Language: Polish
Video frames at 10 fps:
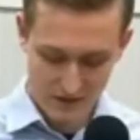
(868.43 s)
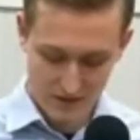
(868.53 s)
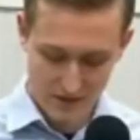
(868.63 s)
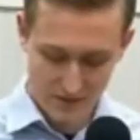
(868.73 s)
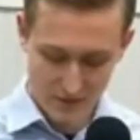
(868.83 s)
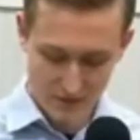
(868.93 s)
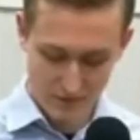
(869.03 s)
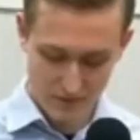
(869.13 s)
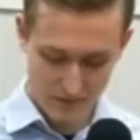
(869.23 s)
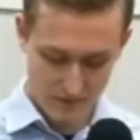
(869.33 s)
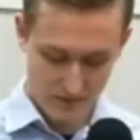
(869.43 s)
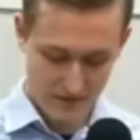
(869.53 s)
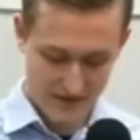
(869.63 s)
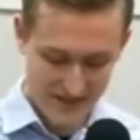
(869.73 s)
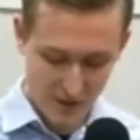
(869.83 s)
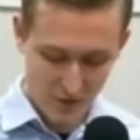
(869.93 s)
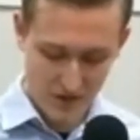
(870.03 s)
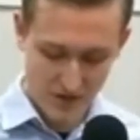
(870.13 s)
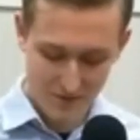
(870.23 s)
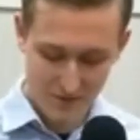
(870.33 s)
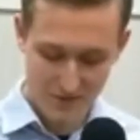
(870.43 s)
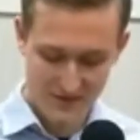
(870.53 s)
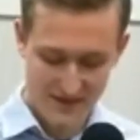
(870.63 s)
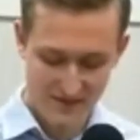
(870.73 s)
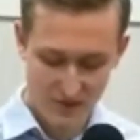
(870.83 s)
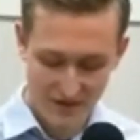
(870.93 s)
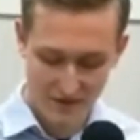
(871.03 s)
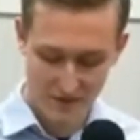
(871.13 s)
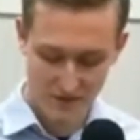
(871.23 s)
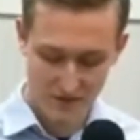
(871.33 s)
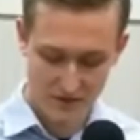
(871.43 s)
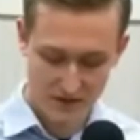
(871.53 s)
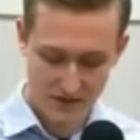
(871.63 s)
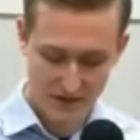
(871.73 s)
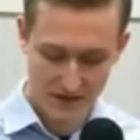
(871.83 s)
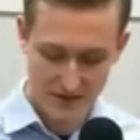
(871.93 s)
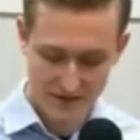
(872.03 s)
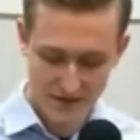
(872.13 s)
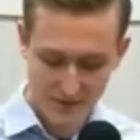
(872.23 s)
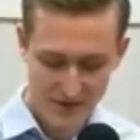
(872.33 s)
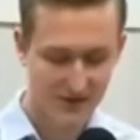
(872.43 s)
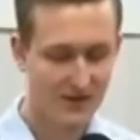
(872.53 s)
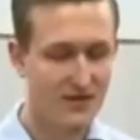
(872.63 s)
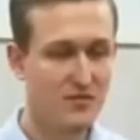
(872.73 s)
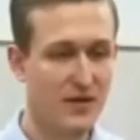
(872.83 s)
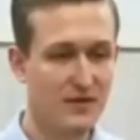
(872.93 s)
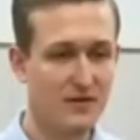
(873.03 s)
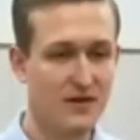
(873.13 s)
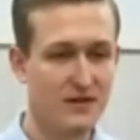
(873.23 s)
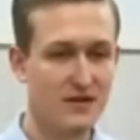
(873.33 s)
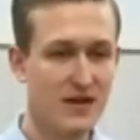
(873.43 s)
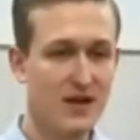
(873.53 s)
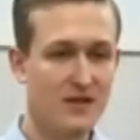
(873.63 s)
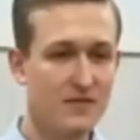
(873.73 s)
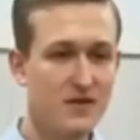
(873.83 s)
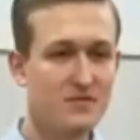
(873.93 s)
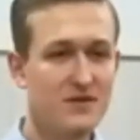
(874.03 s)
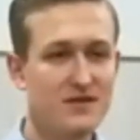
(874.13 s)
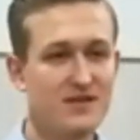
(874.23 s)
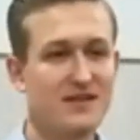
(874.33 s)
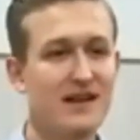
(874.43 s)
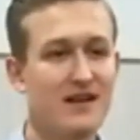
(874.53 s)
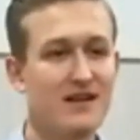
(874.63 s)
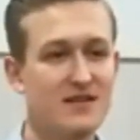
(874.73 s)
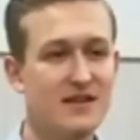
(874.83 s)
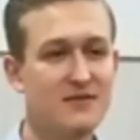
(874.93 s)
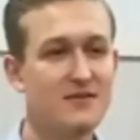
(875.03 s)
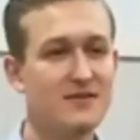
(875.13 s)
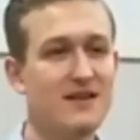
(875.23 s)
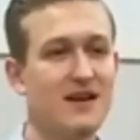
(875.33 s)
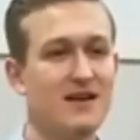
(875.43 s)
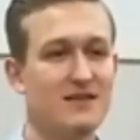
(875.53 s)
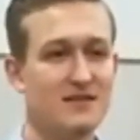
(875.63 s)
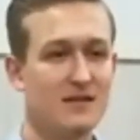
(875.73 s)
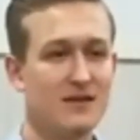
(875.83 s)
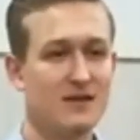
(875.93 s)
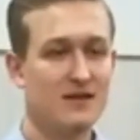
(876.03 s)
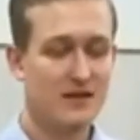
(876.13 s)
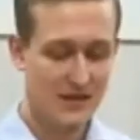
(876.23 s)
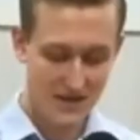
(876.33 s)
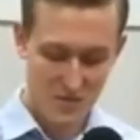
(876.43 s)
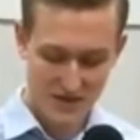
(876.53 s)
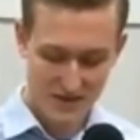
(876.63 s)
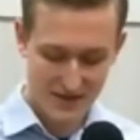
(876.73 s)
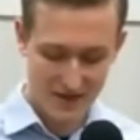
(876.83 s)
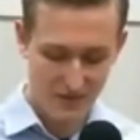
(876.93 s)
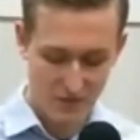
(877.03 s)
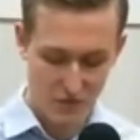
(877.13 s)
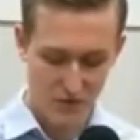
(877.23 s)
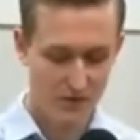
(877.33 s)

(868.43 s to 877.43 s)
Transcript: Gdyby Y, chciałby Tobą zawładnąć, lecz Ty masz nad nim panować. Widzimy, że dla każdego z nas jest miejsce na wybór.